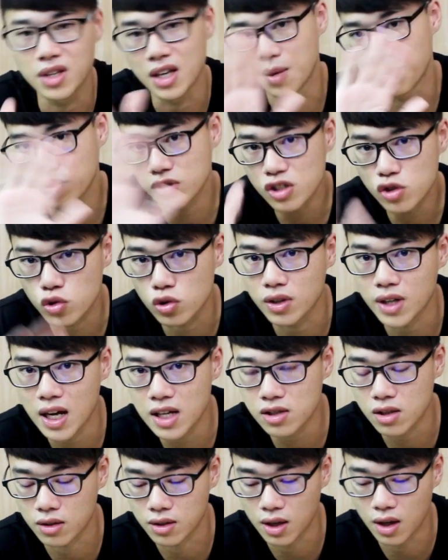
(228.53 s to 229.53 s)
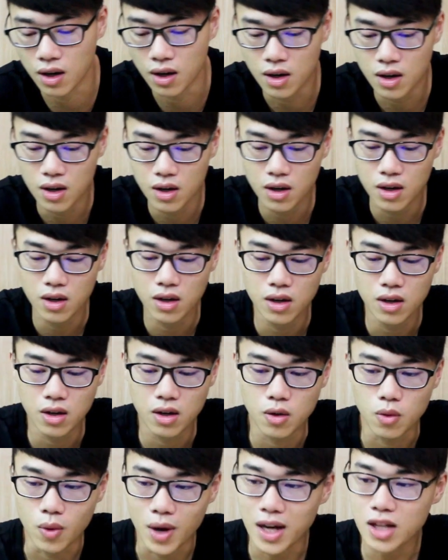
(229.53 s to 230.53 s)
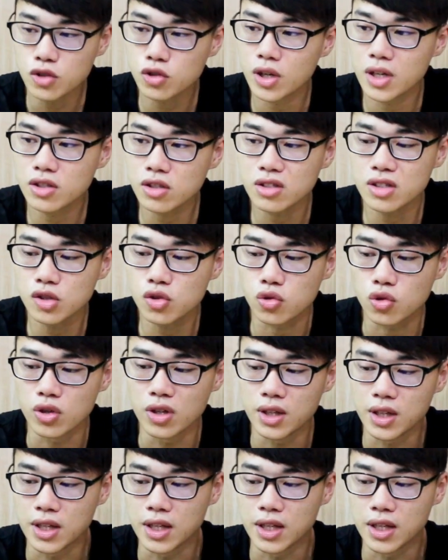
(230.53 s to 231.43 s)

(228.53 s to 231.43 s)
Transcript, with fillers: 也不是属于那一种的，完全就是属于